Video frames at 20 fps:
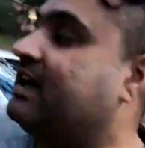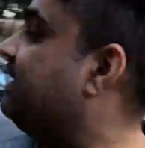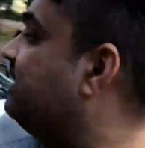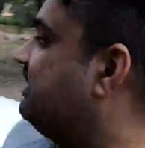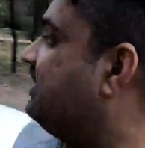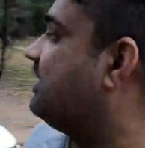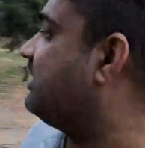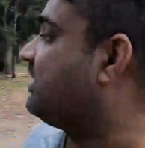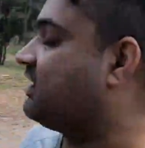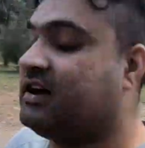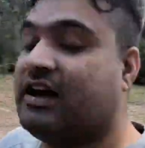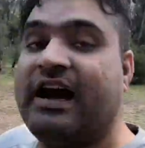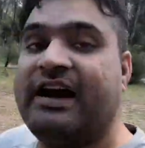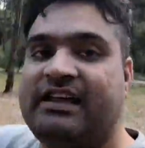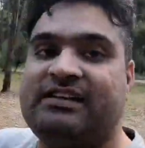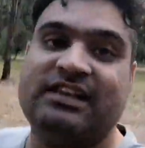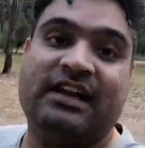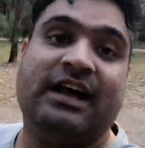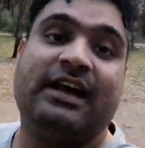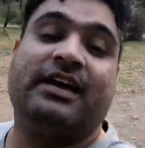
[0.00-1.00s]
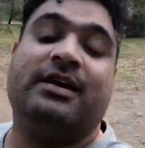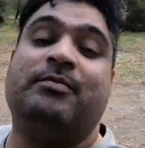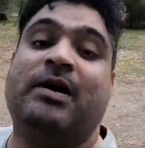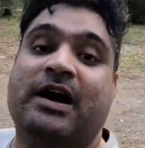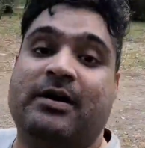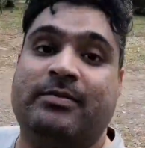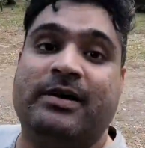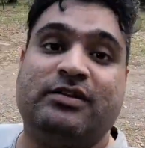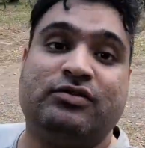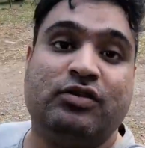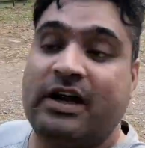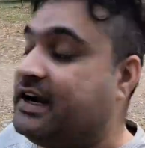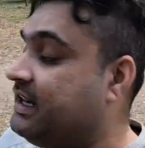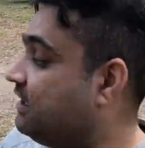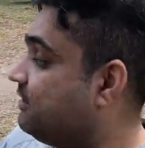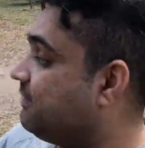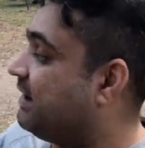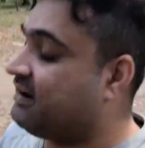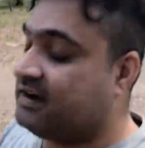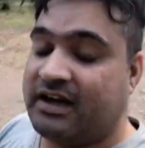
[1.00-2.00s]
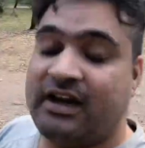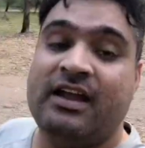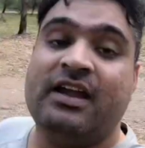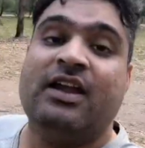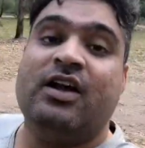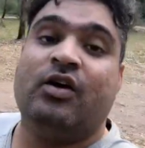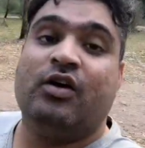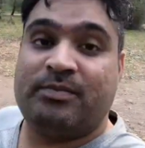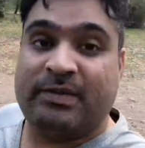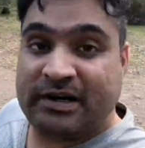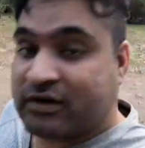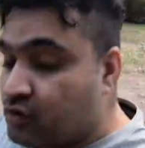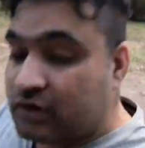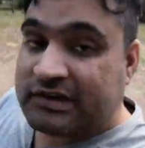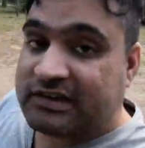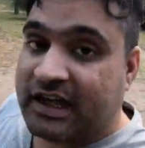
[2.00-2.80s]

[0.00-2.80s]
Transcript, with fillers: आएगी अगर गाड़ी चलाएंगे बार बार तो गाड़ी की बैटरी और पेट्रोल